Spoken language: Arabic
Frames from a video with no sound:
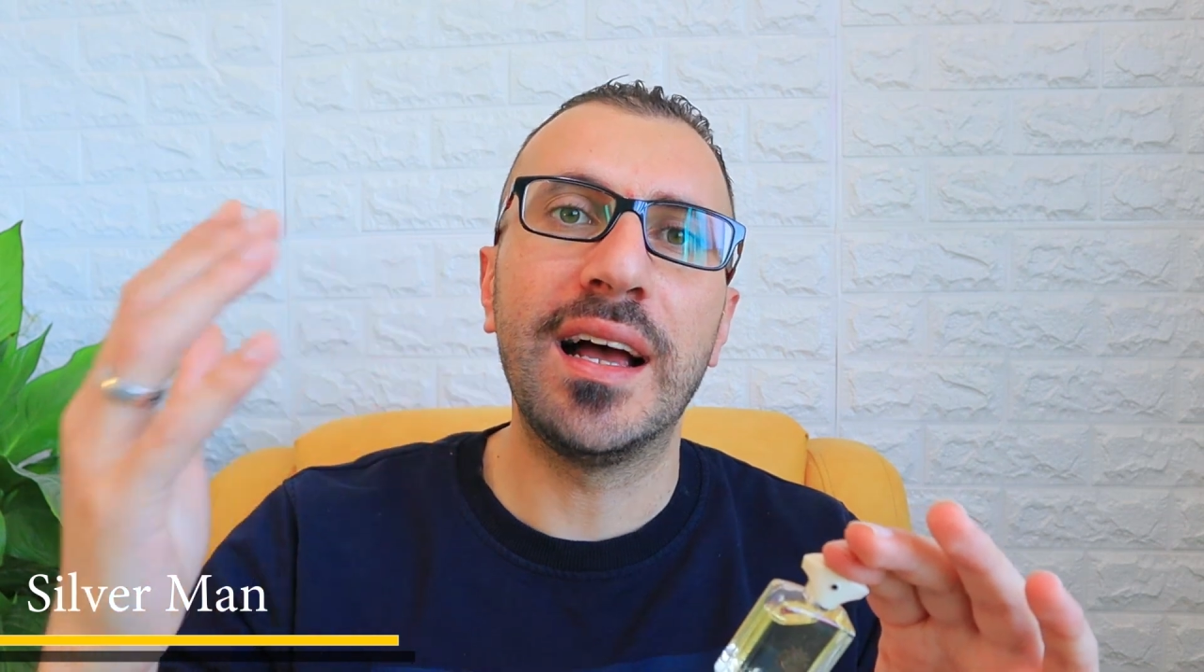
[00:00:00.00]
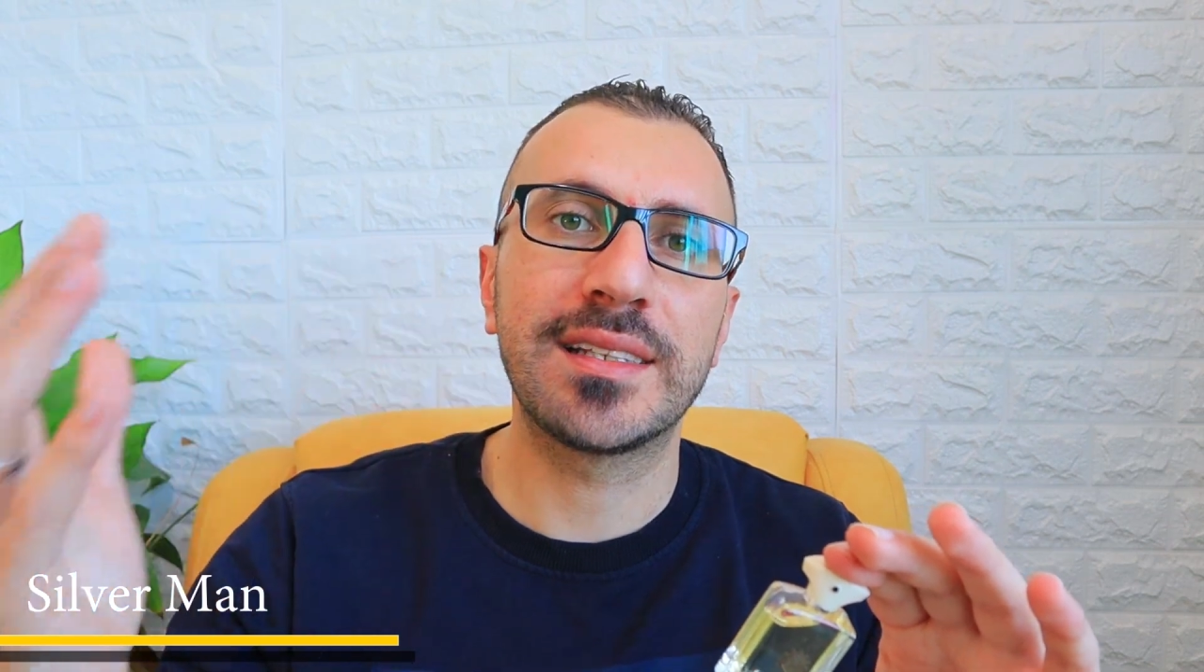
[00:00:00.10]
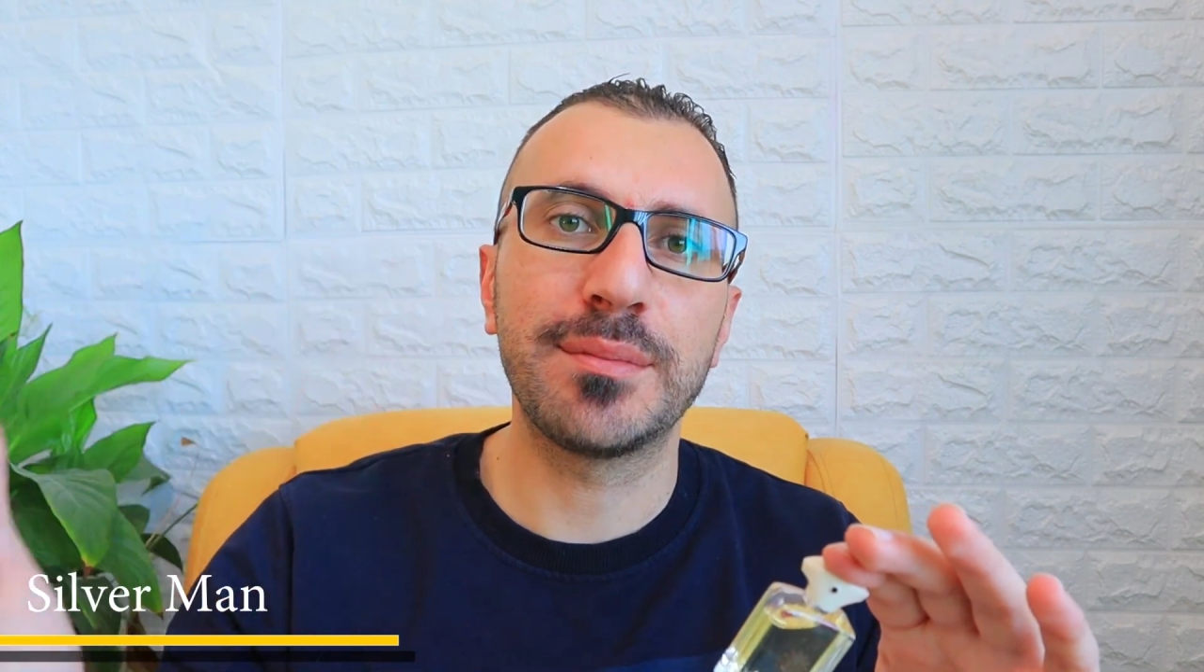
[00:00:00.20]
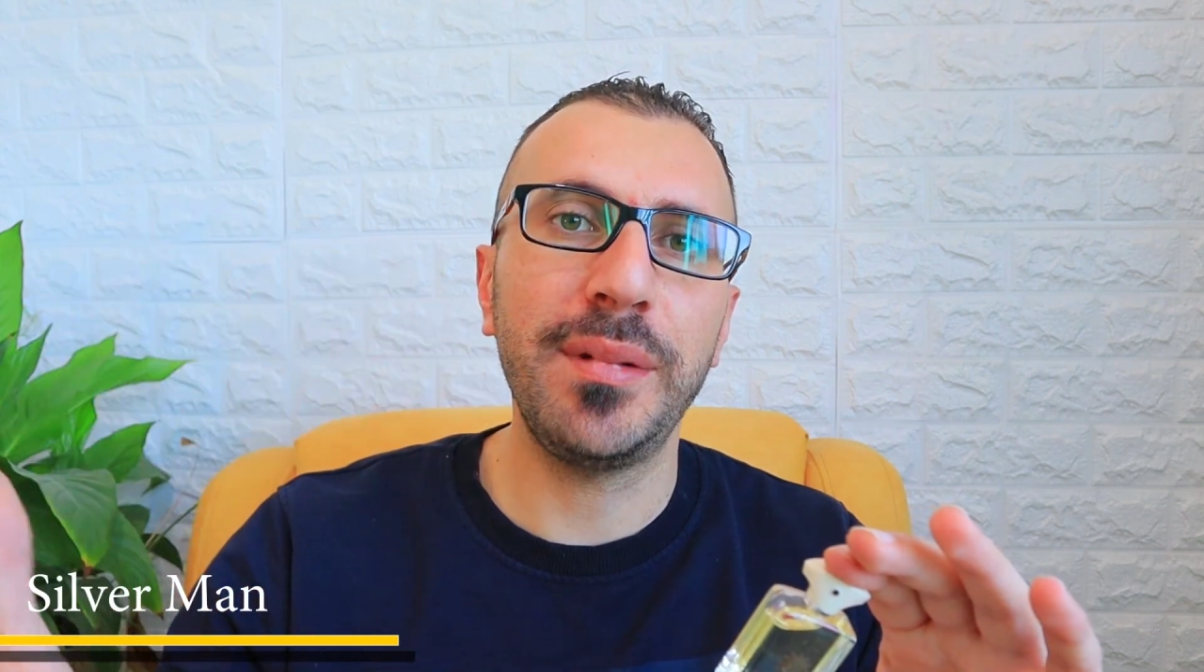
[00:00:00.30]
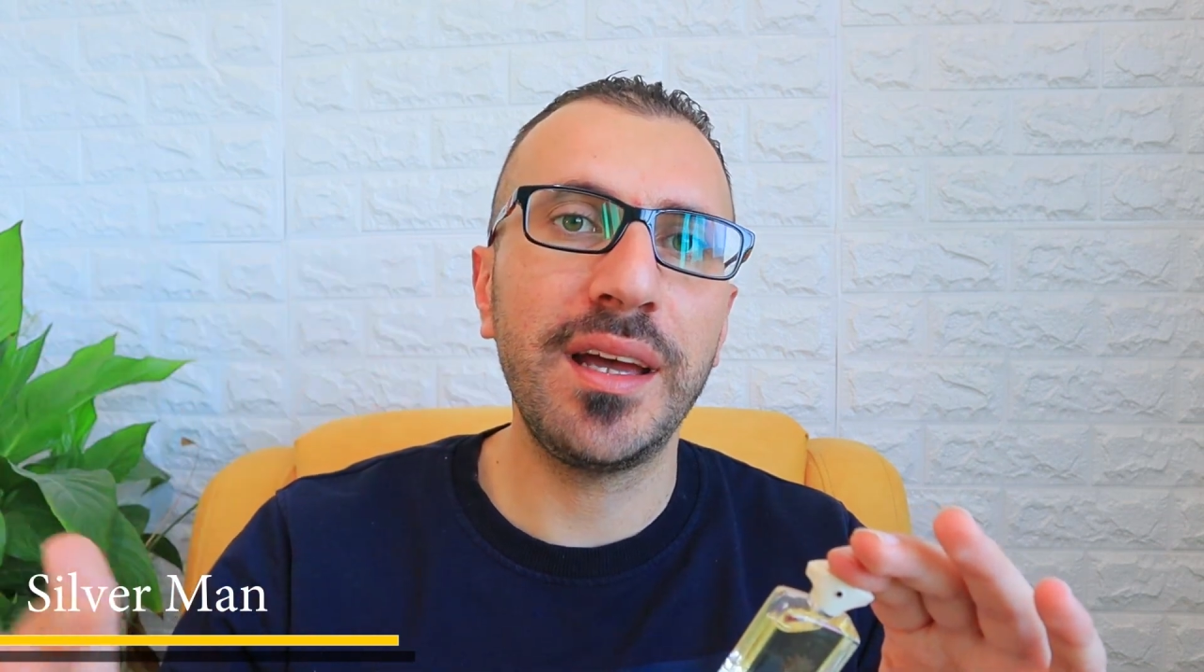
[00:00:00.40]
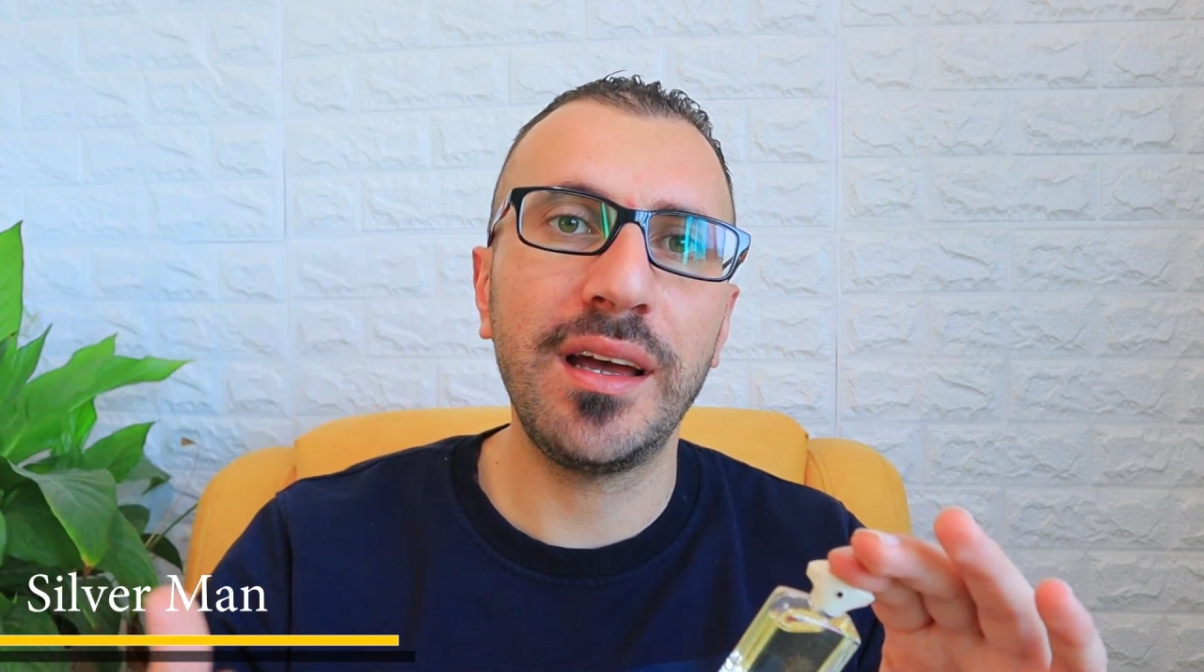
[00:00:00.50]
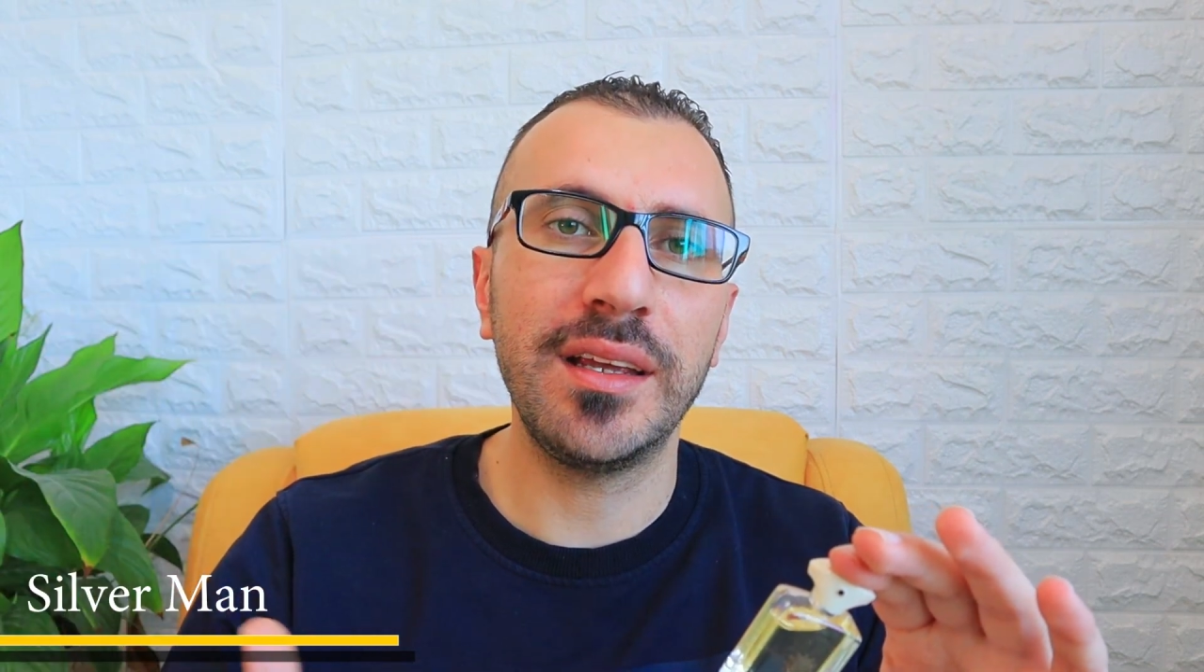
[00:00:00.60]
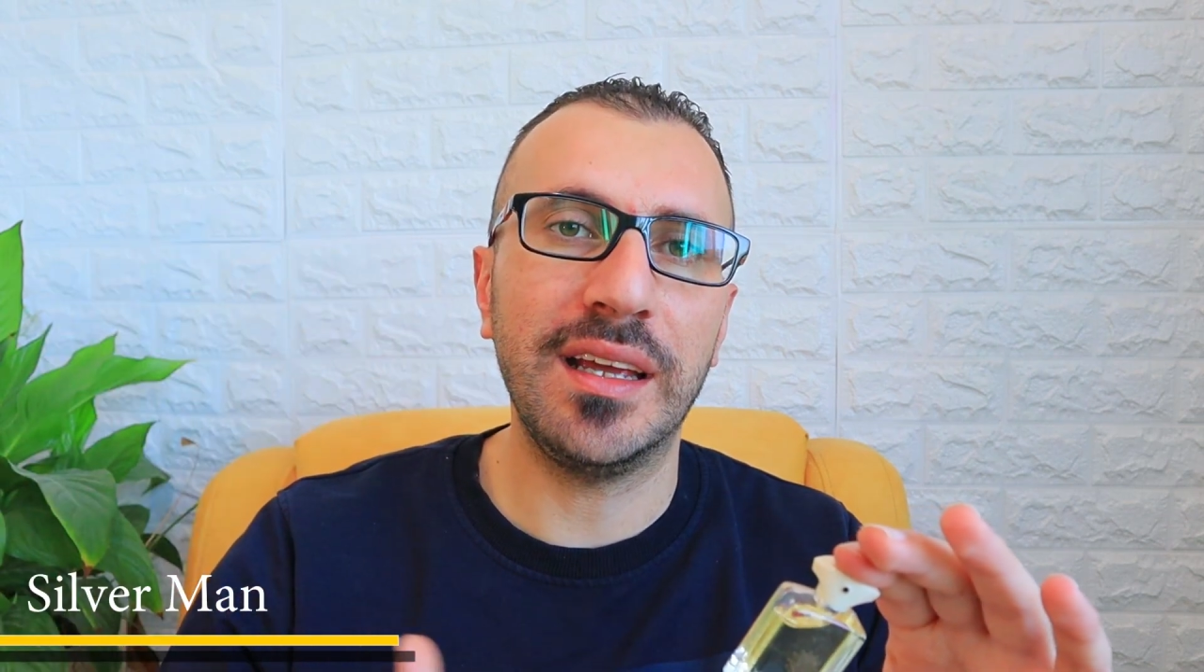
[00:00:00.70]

أسماء